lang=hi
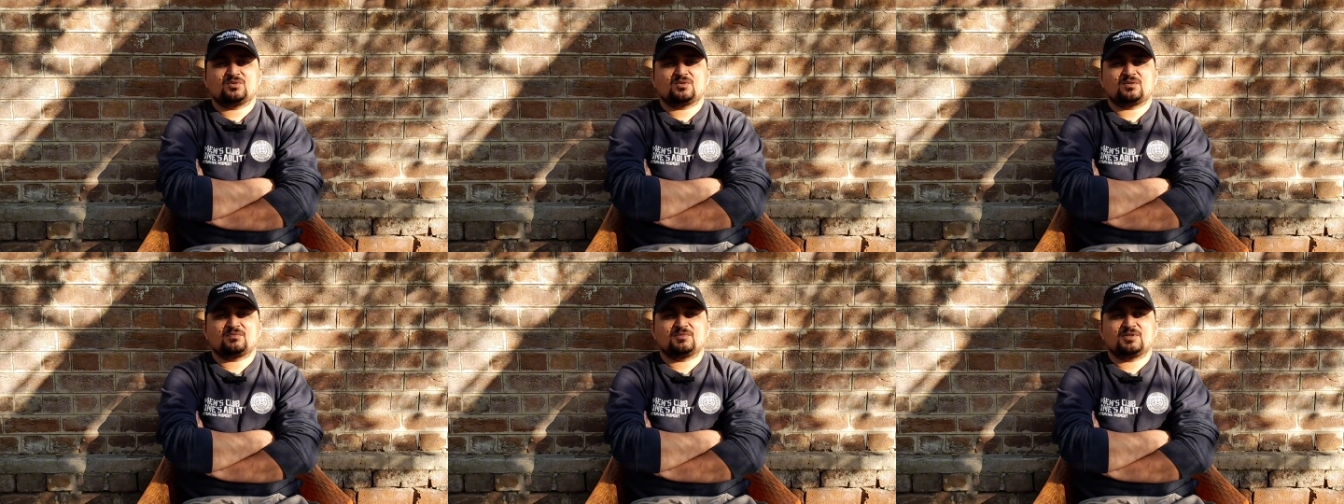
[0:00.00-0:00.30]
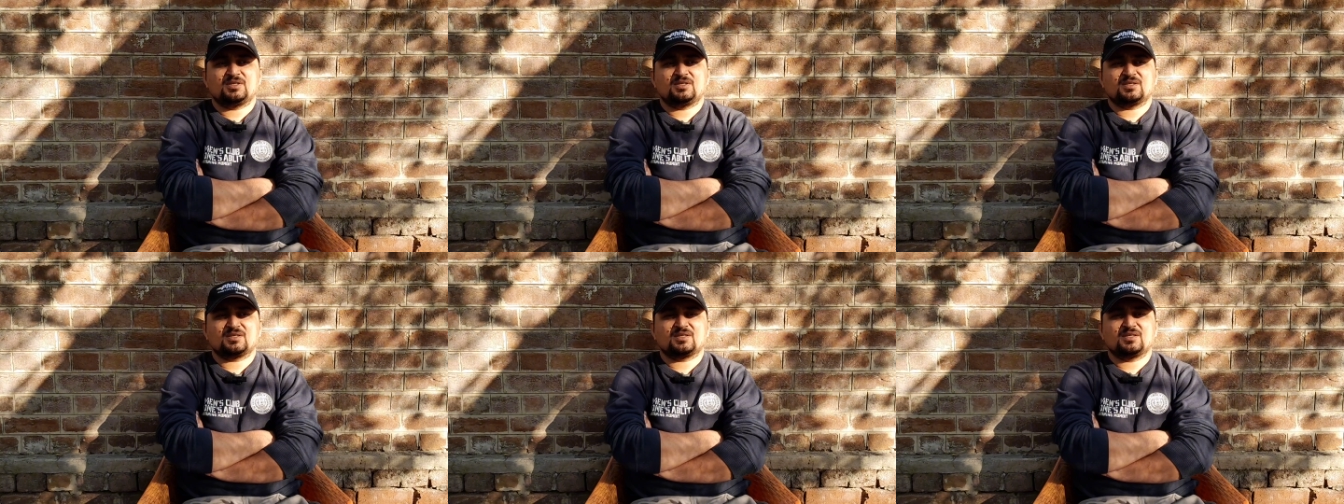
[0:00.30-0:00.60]

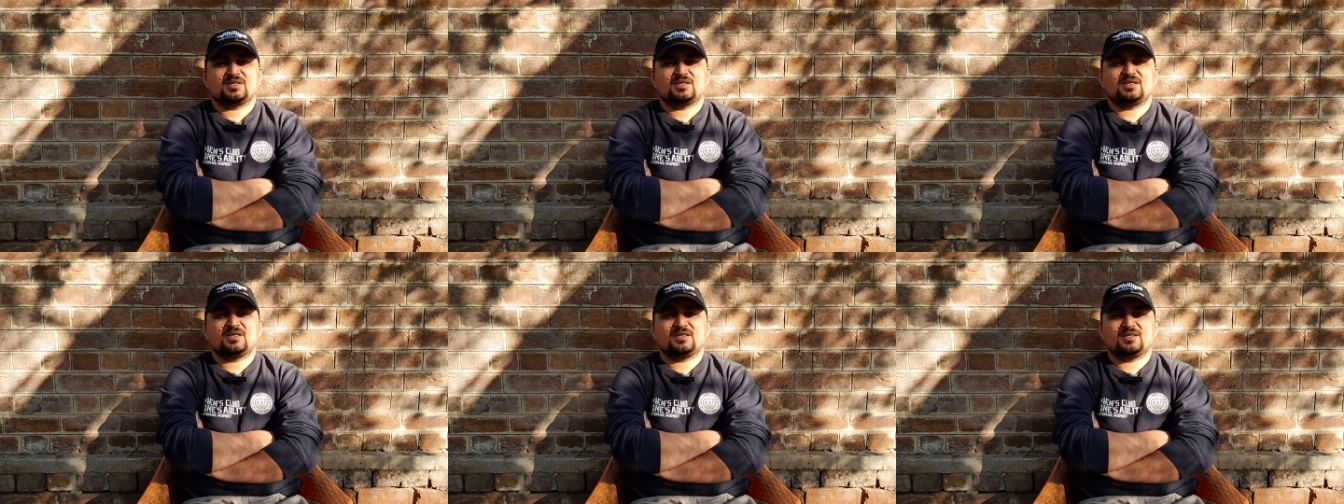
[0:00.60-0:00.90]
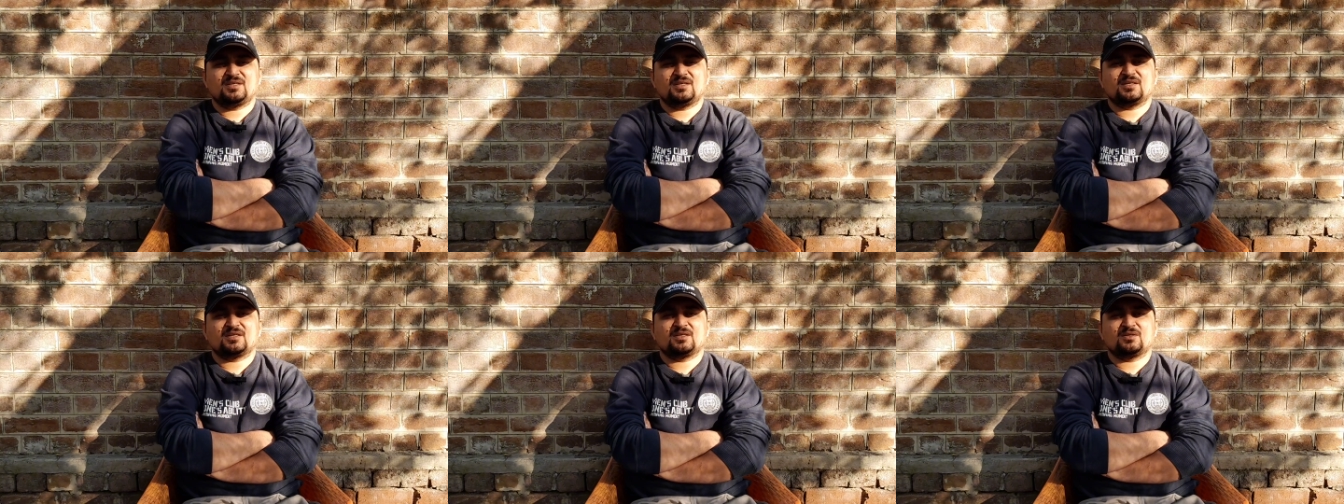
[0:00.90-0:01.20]
हमने रखे हैं
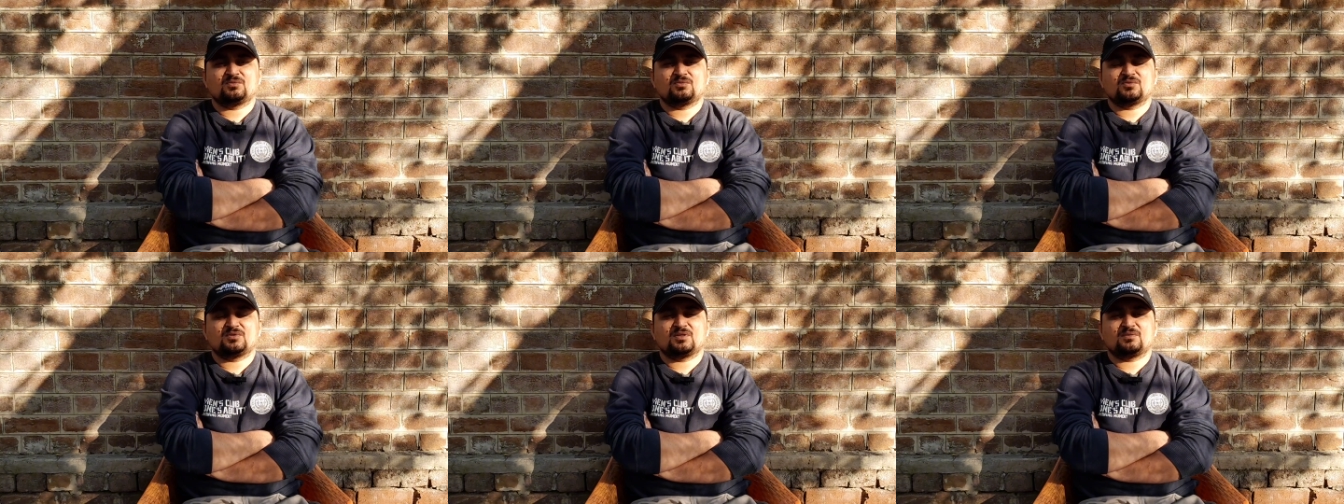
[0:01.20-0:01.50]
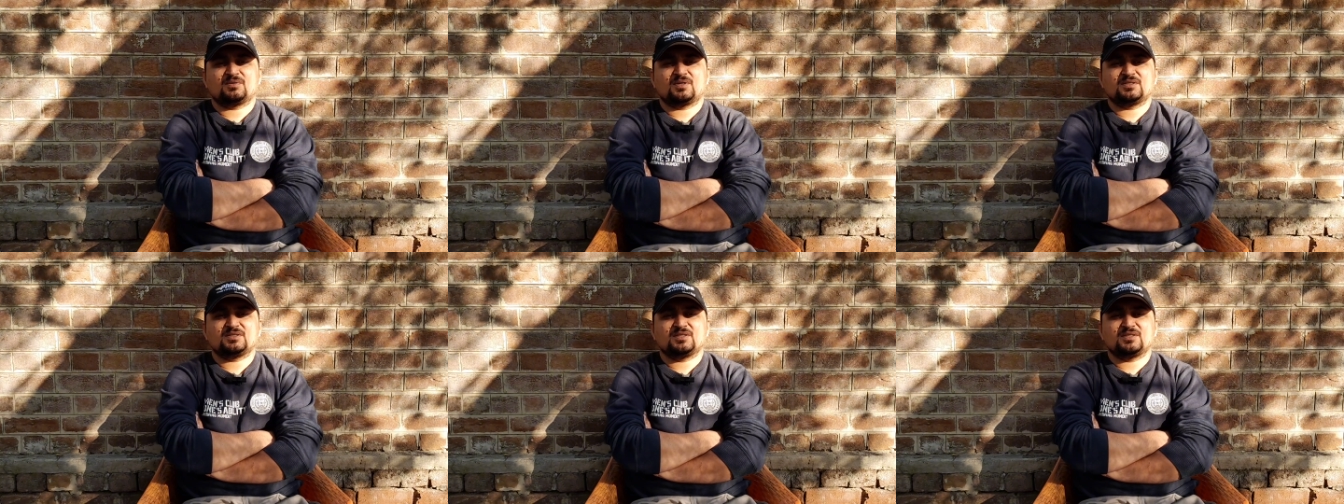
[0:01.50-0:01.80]
एरिया की
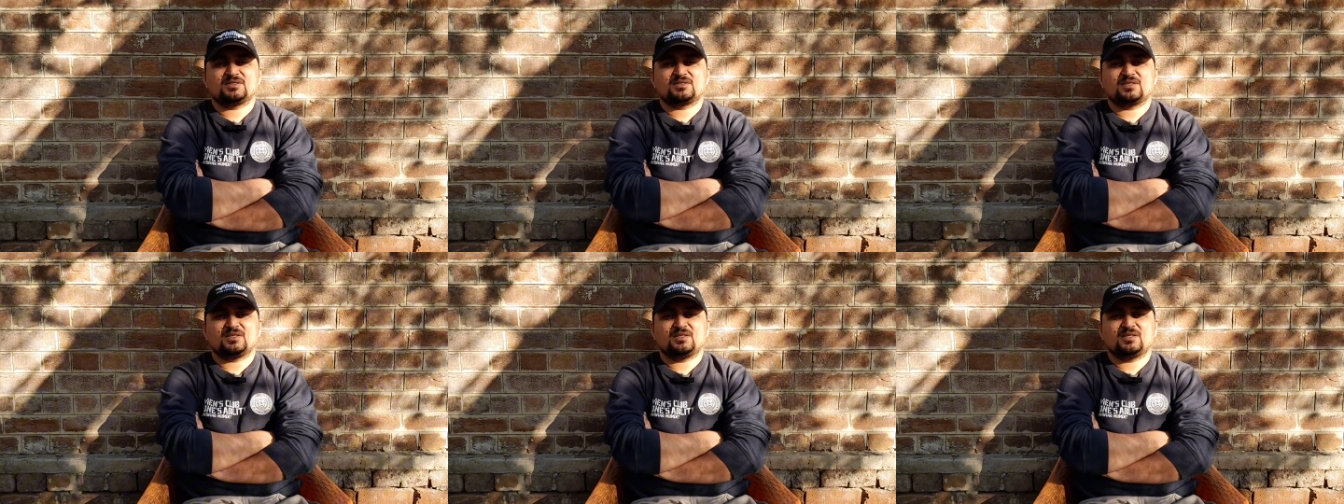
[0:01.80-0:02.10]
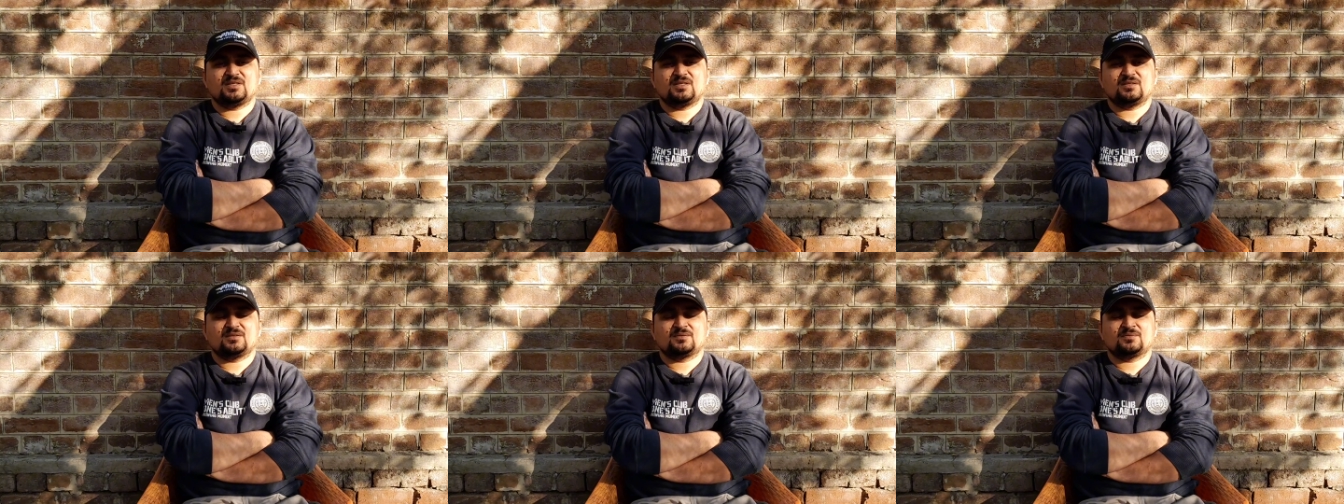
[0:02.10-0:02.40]
कबूतरबाजी
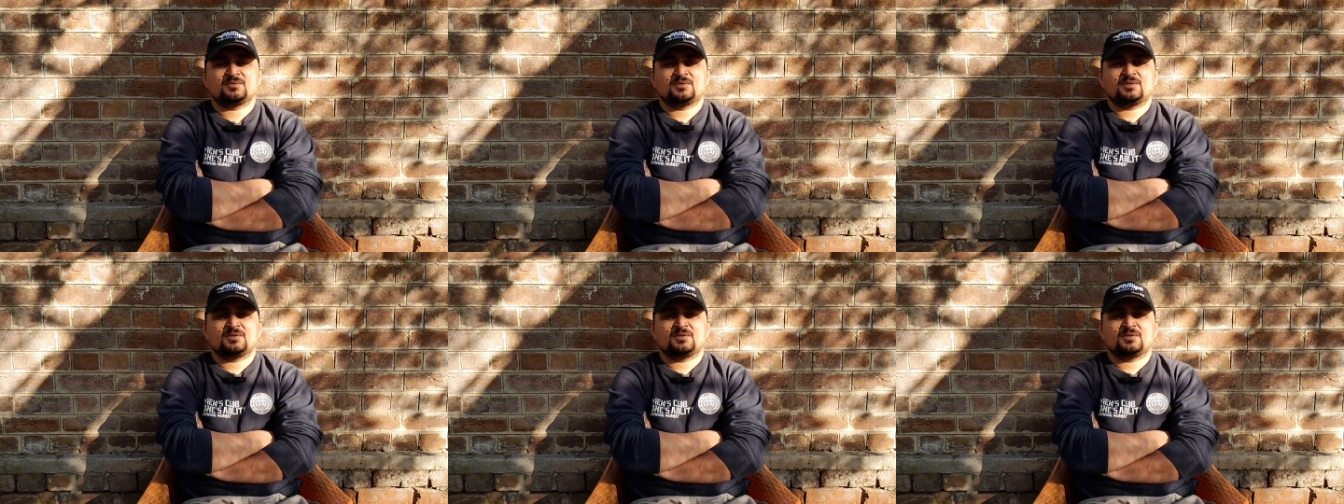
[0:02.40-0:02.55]
इसलिए